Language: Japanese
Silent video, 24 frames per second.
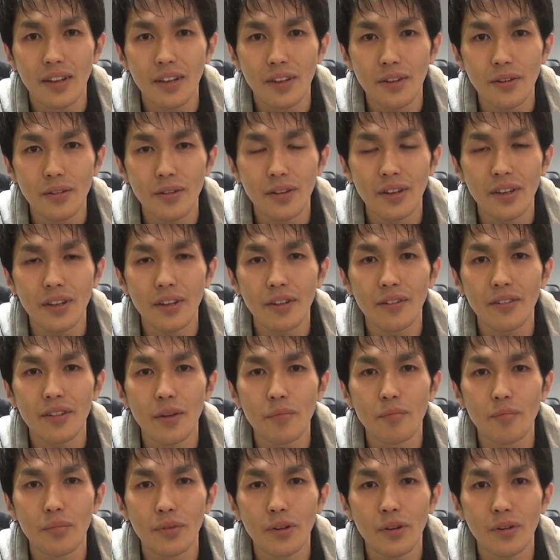良い
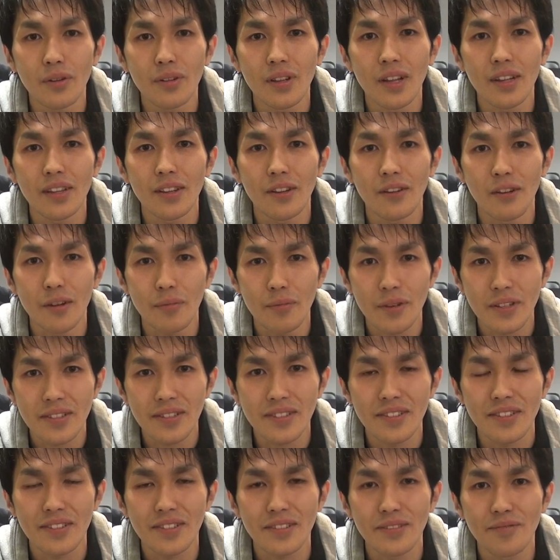ステップとなっておりま
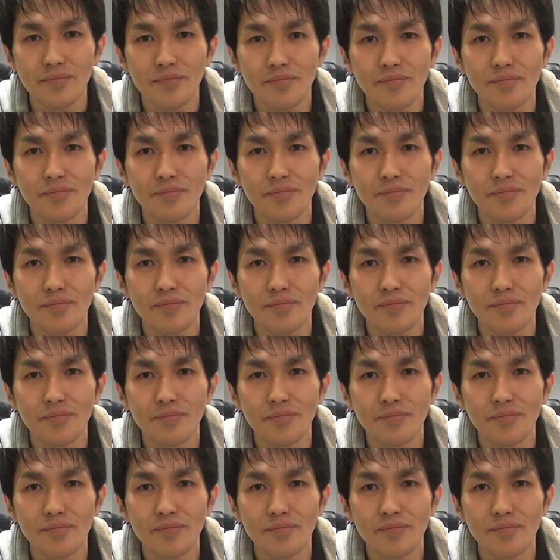す